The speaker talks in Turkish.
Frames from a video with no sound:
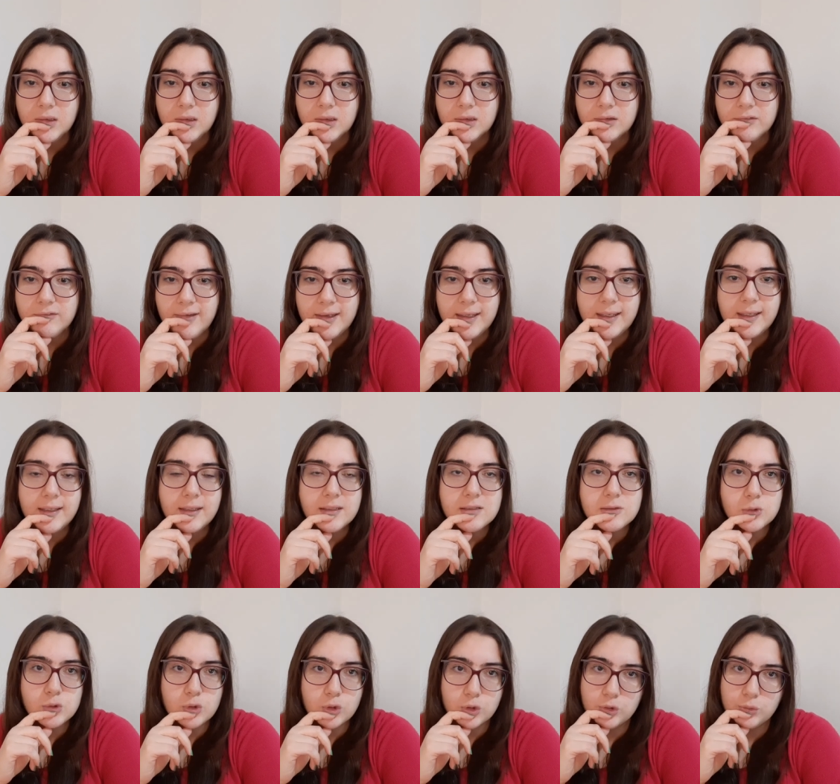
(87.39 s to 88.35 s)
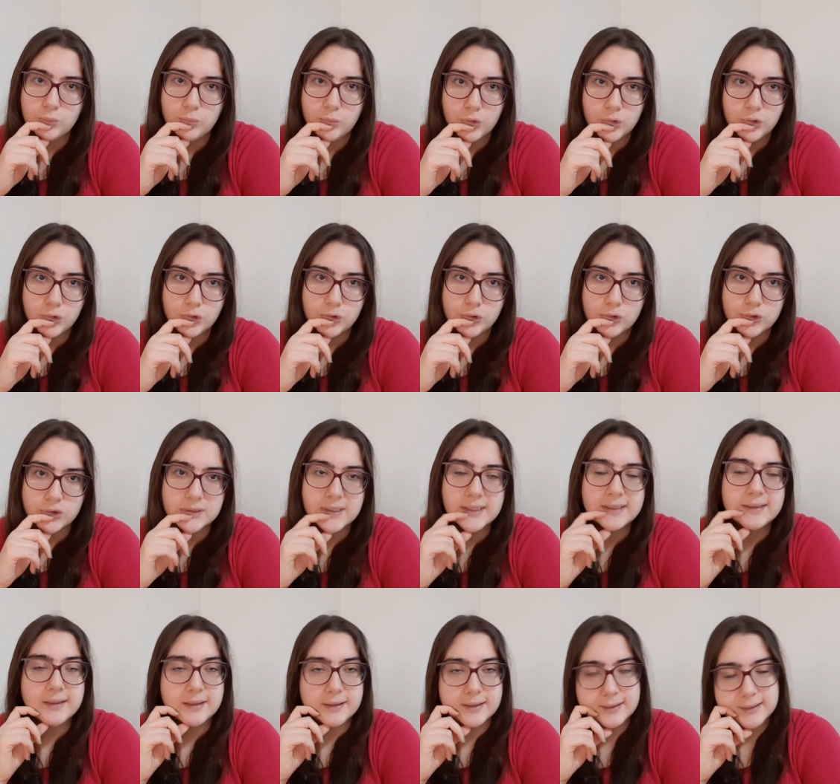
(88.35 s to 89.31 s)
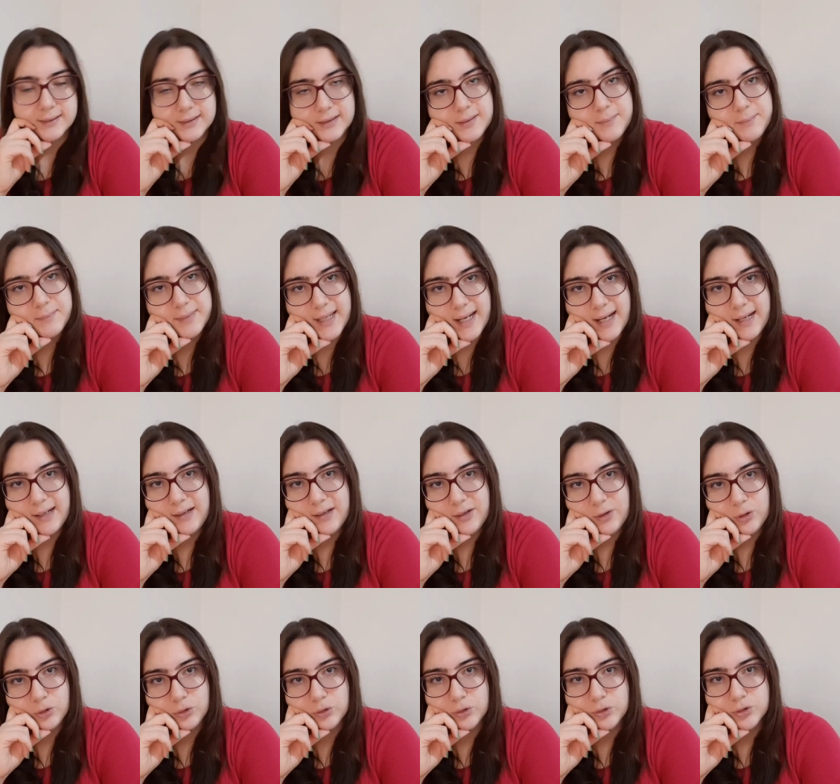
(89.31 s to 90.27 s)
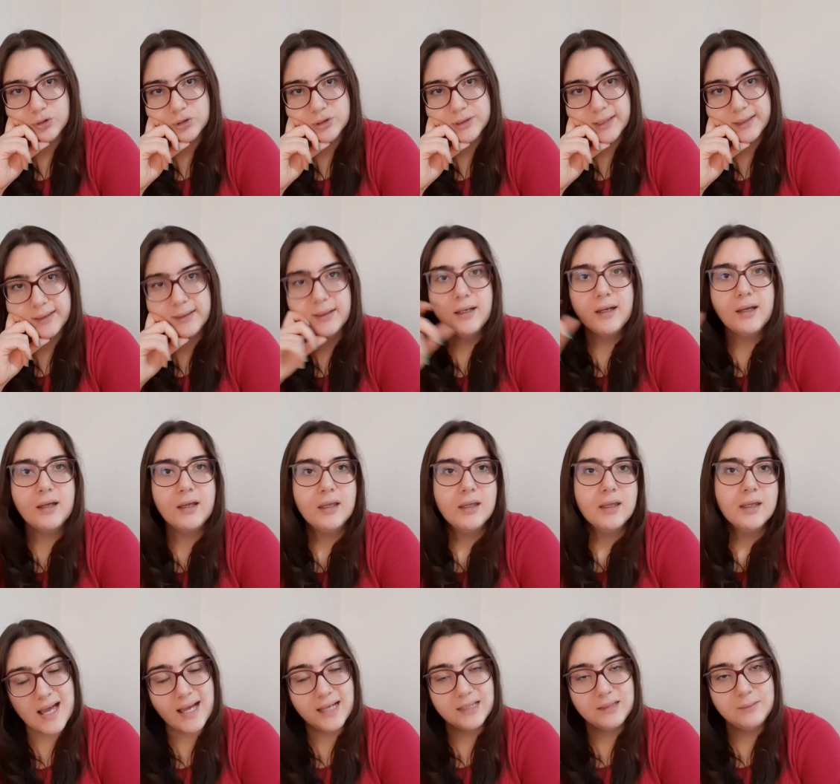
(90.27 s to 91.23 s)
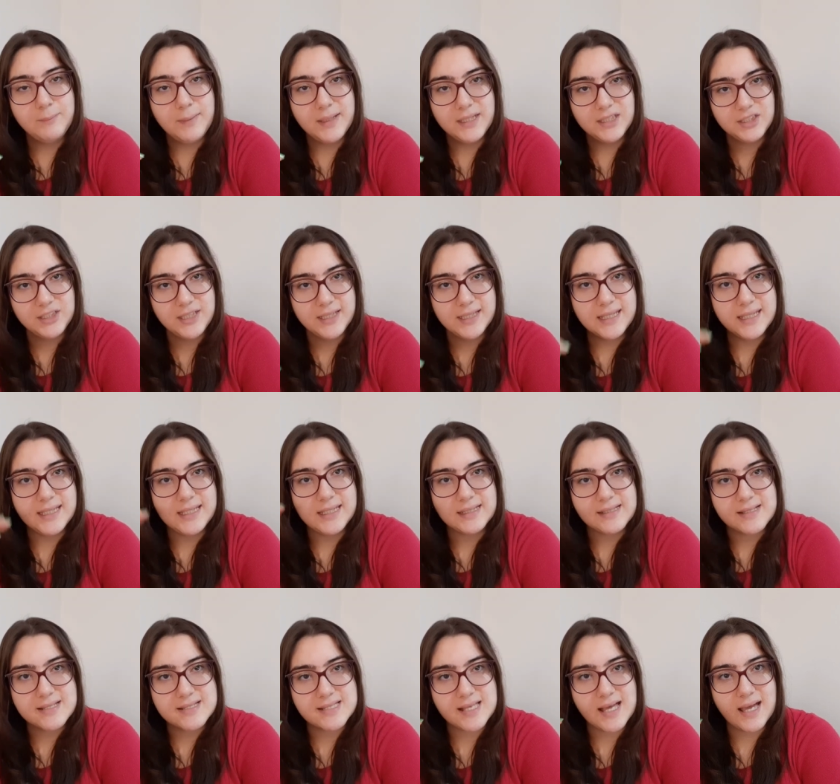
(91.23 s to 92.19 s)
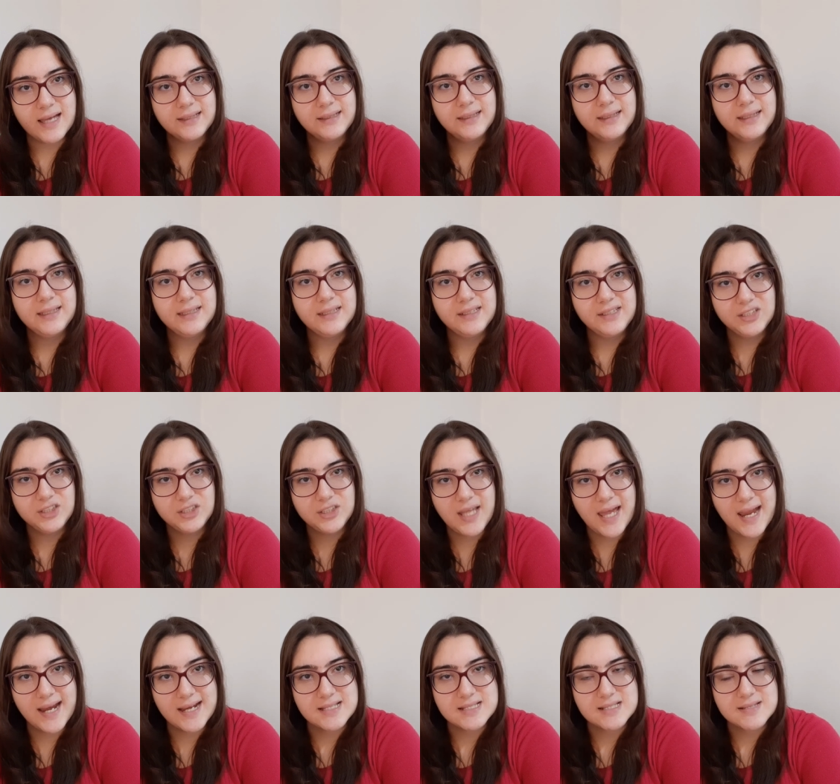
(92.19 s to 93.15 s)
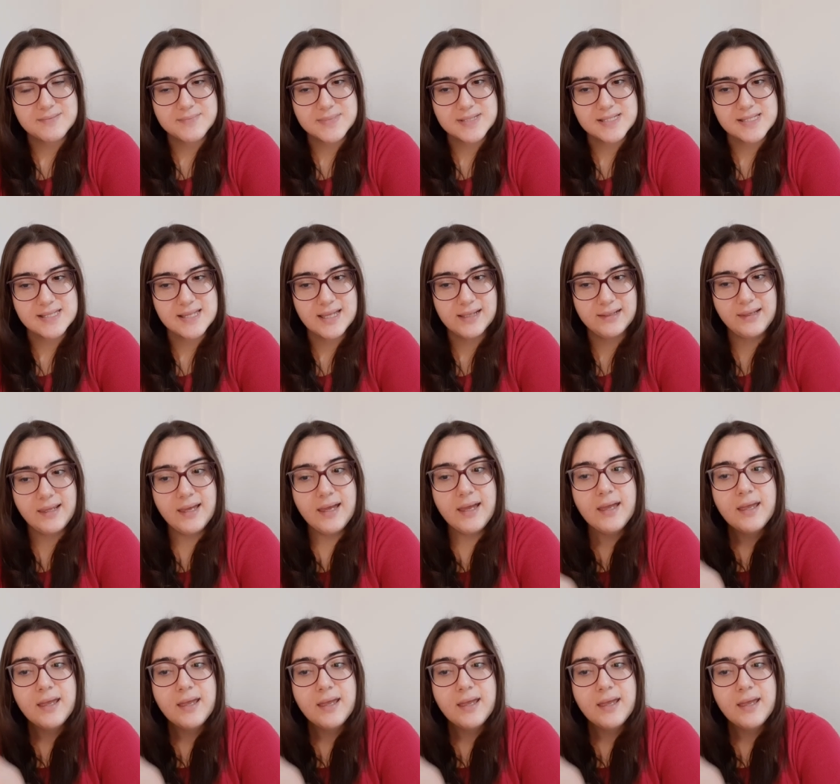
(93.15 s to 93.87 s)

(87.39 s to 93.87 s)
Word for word: Ve sorum olursa, takıldığım yerler olursa da saat 5'teki iktisada giriş dersimizde de